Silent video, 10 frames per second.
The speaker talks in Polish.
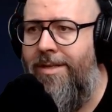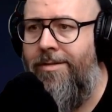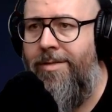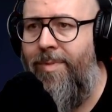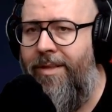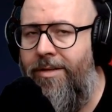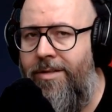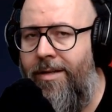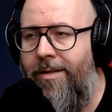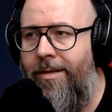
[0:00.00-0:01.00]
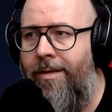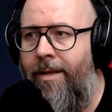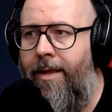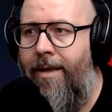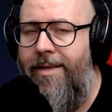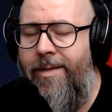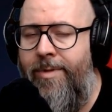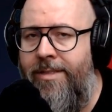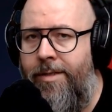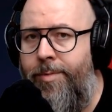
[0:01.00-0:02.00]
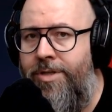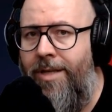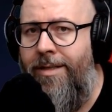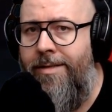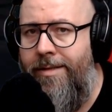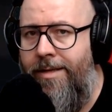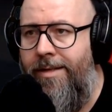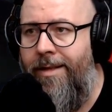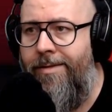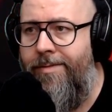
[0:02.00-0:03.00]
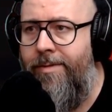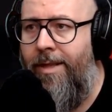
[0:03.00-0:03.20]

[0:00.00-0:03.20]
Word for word: różnica jest kosmetyczna, nie? I zamiast zrobić jeden skill na,